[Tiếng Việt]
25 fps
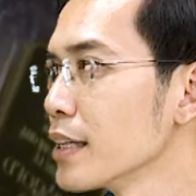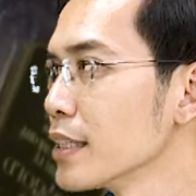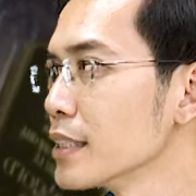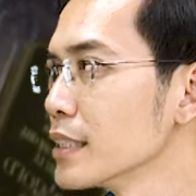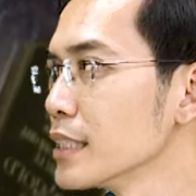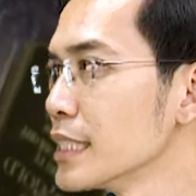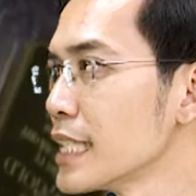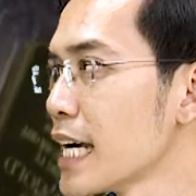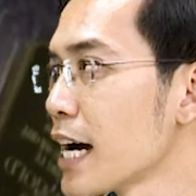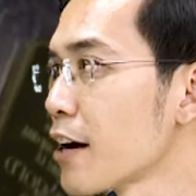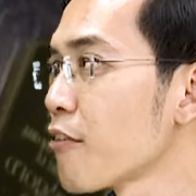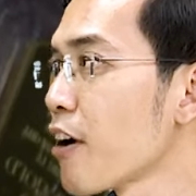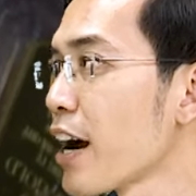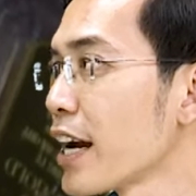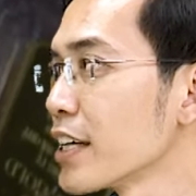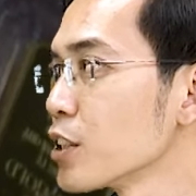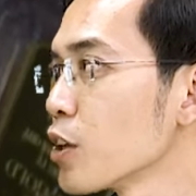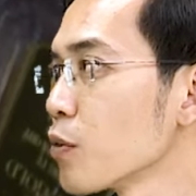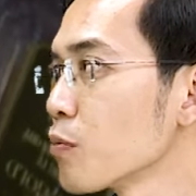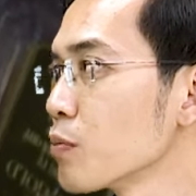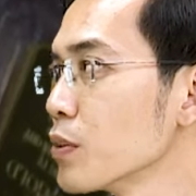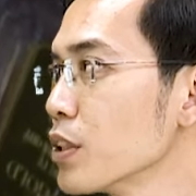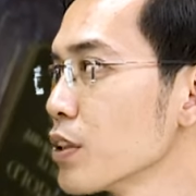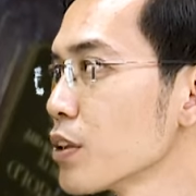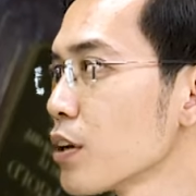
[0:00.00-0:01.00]
giá vàng
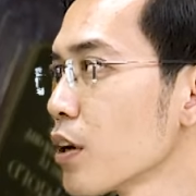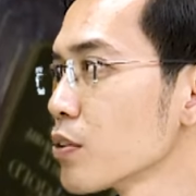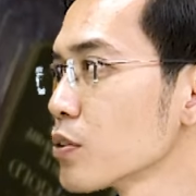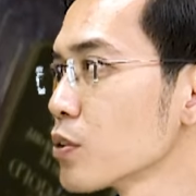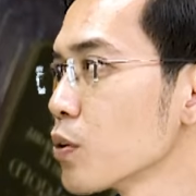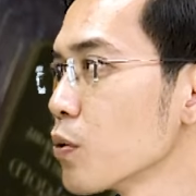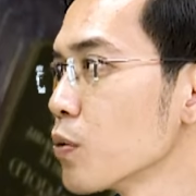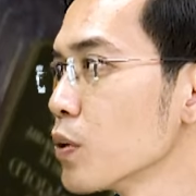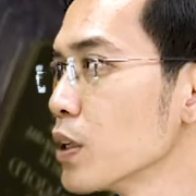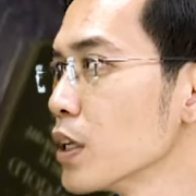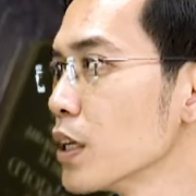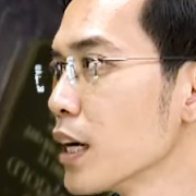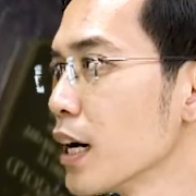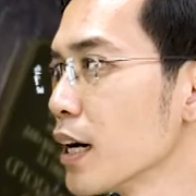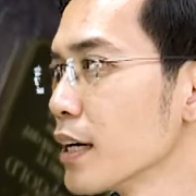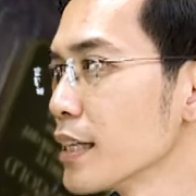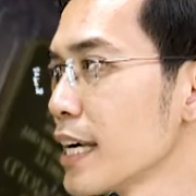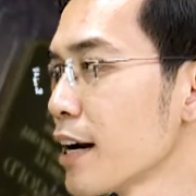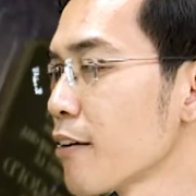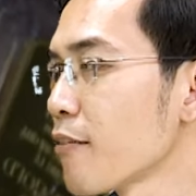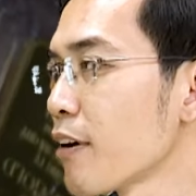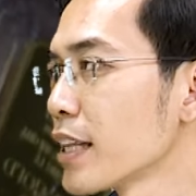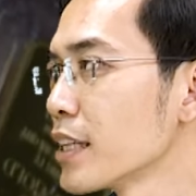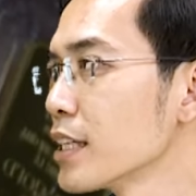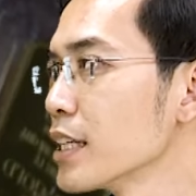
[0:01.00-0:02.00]
trong nước có xu uh,
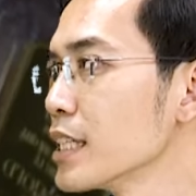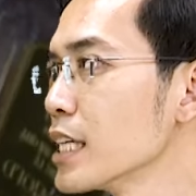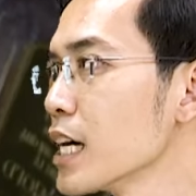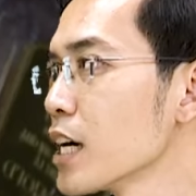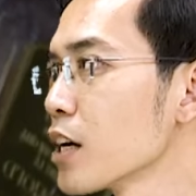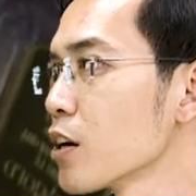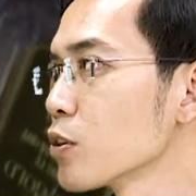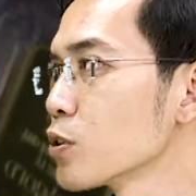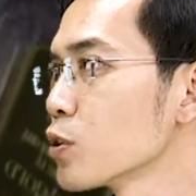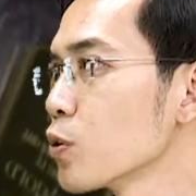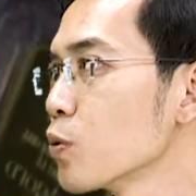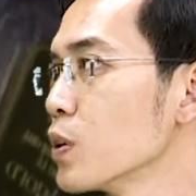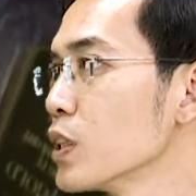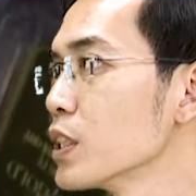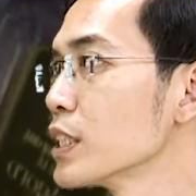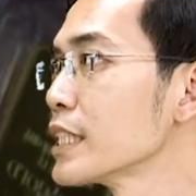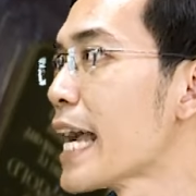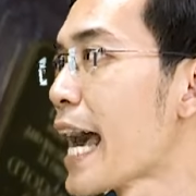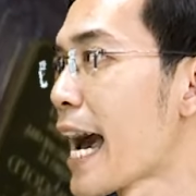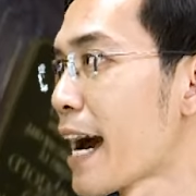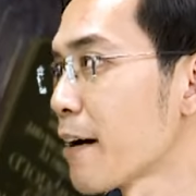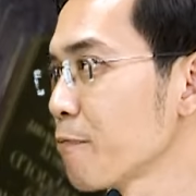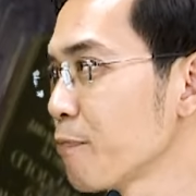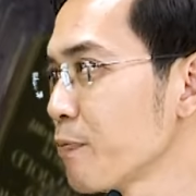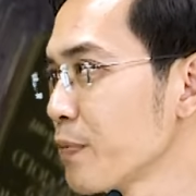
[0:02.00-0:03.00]
giá vàng thế giới có xu hướng
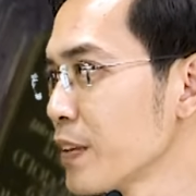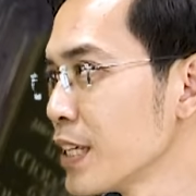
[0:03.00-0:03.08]
giảm